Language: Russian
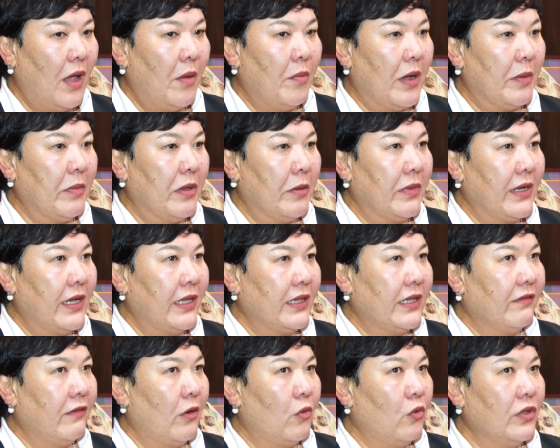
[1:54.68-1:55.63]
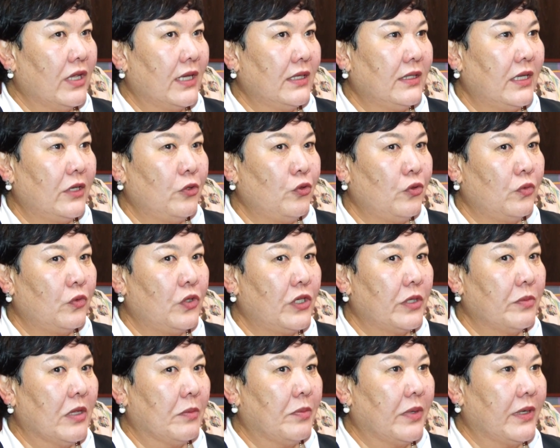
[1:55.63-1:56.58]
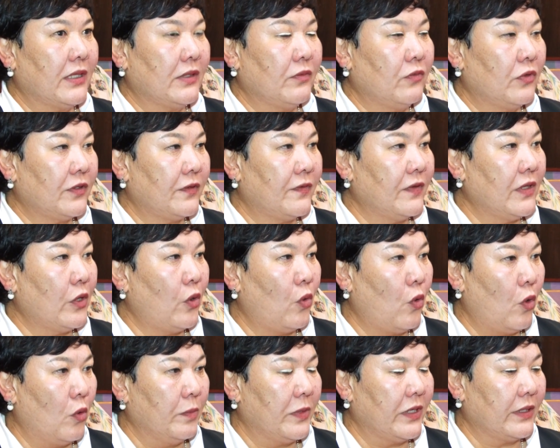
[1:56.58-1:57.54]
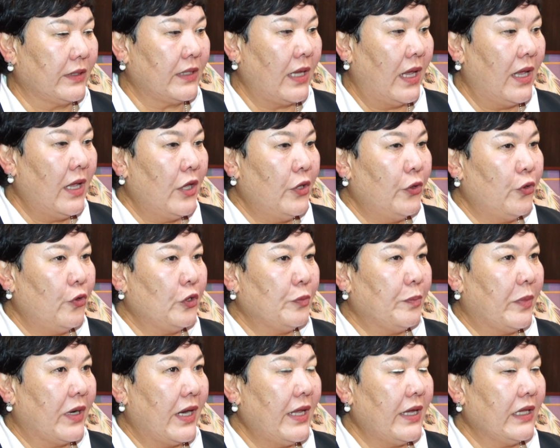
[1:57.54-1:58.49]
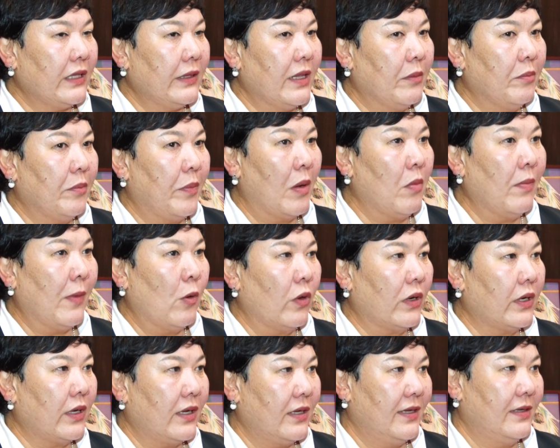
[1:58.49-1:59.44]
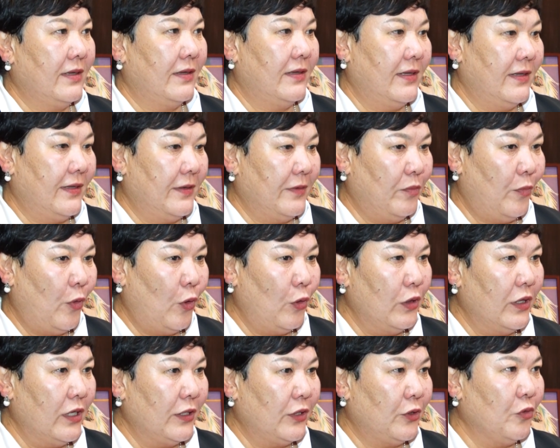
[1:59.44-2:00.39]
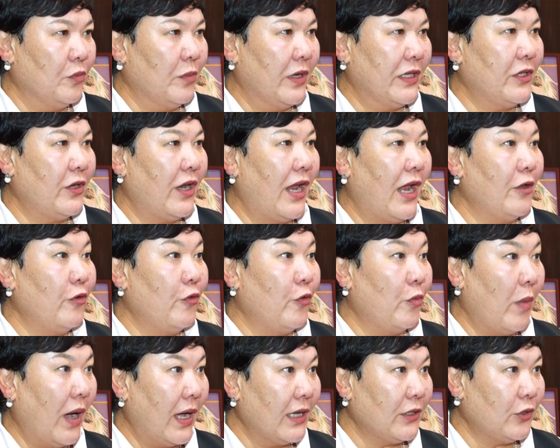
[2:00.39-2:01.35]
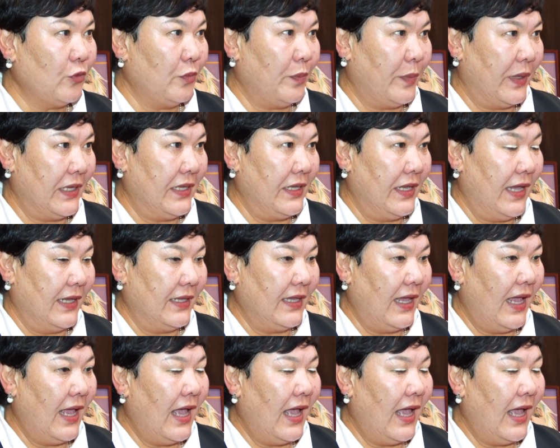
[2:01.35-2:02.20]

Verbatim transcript: Помимо этого у нас есть учебно-производственный комплекс. То есть проект нам помог э, полностью материальную базу поднять,